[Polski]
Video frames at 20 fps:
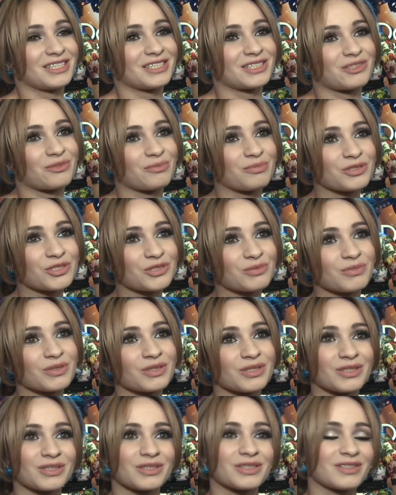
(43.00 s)

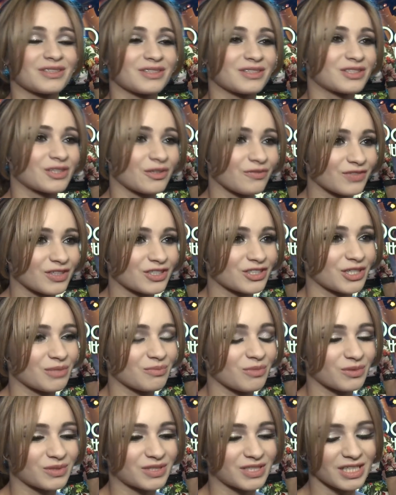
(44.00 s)
Zrobiliśmy co w
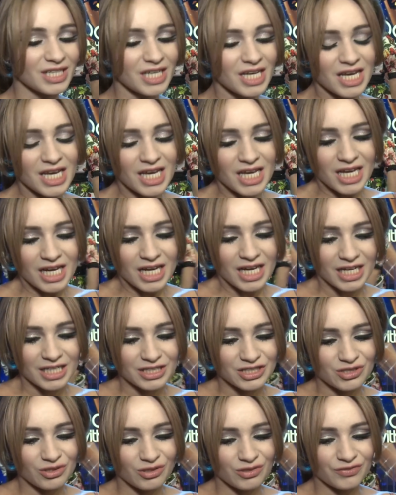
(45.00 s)
naszej mocy,
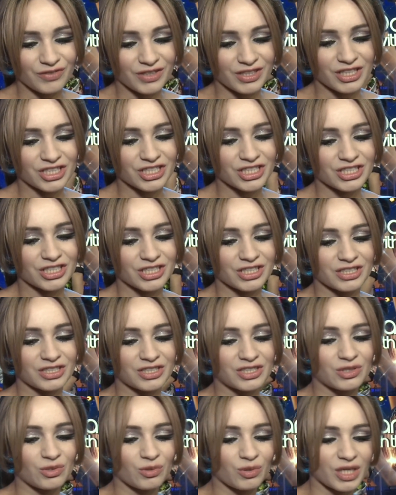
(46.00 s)
aczkolwiek też
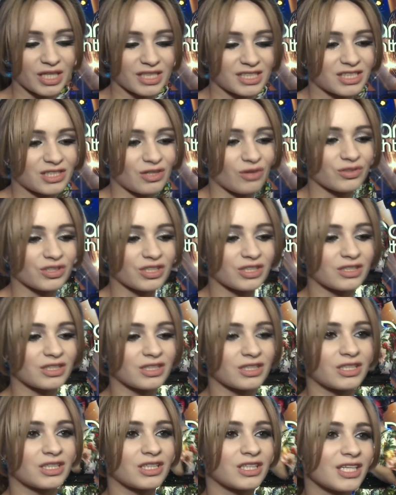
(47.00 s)
z drugiej strony
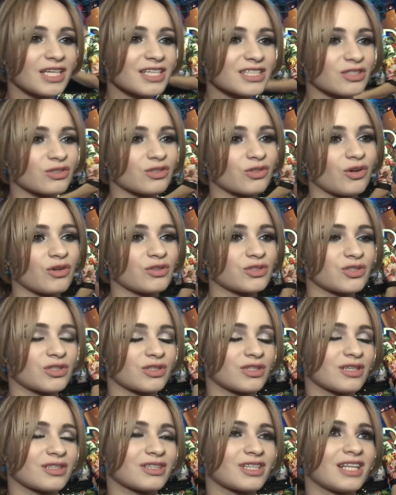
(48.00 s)
nie jest to do
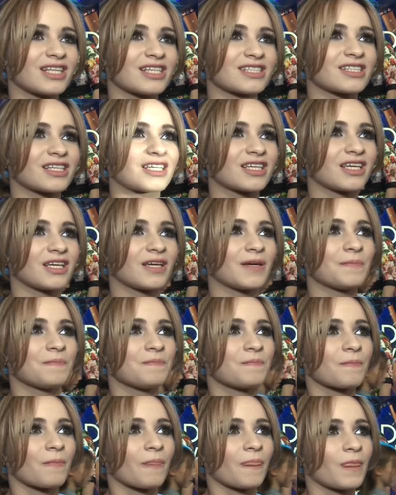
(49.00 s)
końca dla nas taki
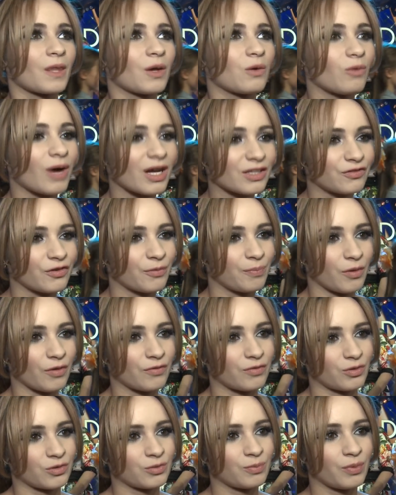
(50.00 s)
łatwy
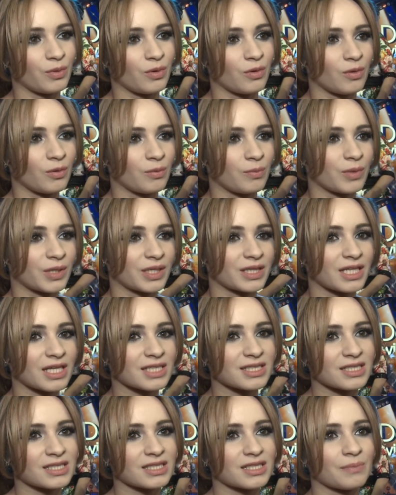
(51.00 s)
powrót, bo, bo
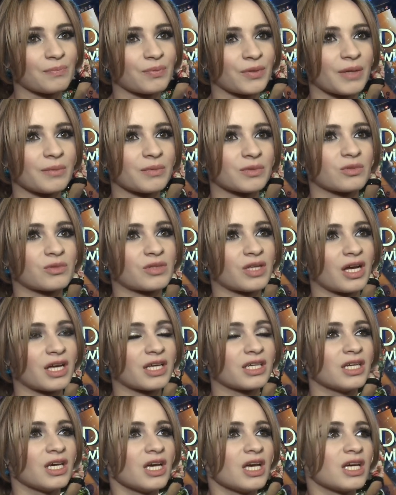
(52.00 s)
jednak zastępujemy
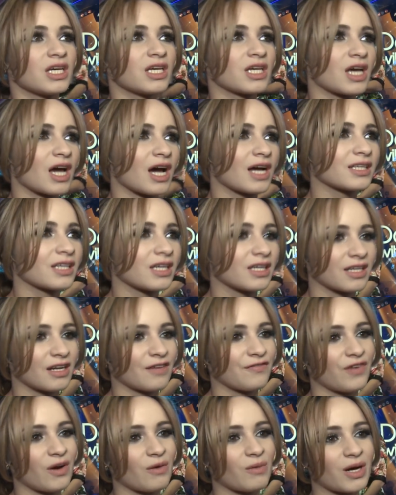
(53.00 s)
tutaj y, Anię i
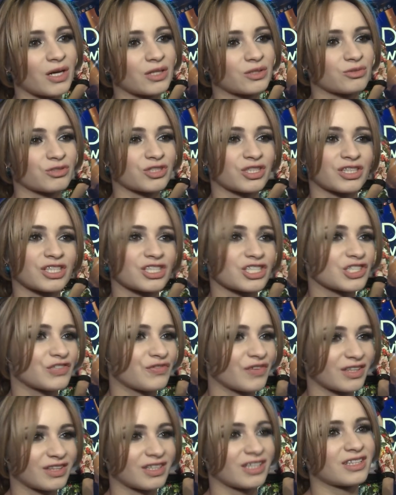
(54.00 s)
Rafała, którzy też
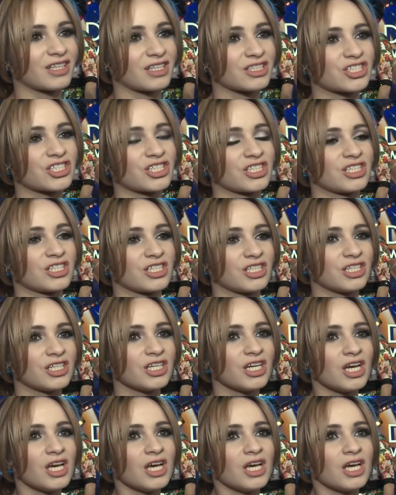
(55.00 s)
świetnie tańczyli y,